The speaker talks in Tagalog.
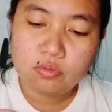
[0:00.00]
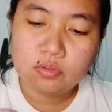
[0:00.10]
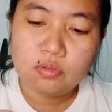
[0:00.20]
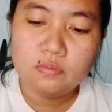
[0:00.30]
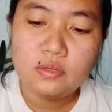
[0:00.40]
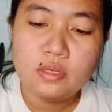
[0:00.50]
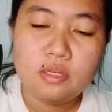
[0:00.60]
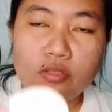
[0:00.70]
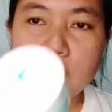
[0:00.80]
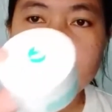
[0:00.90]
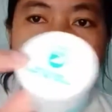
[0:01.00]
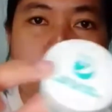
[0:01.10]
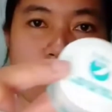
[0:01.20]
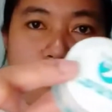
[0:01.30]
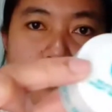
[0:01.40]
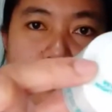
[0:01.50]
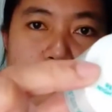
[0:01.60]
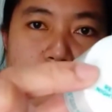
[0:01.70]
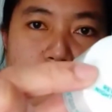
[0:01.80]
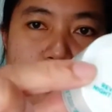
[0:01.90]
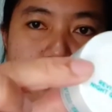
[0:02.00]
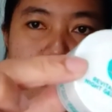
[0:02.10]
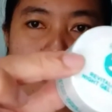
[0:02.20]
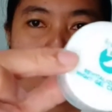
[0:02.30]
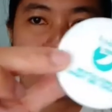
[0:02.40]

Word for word: Revelation night cream guys.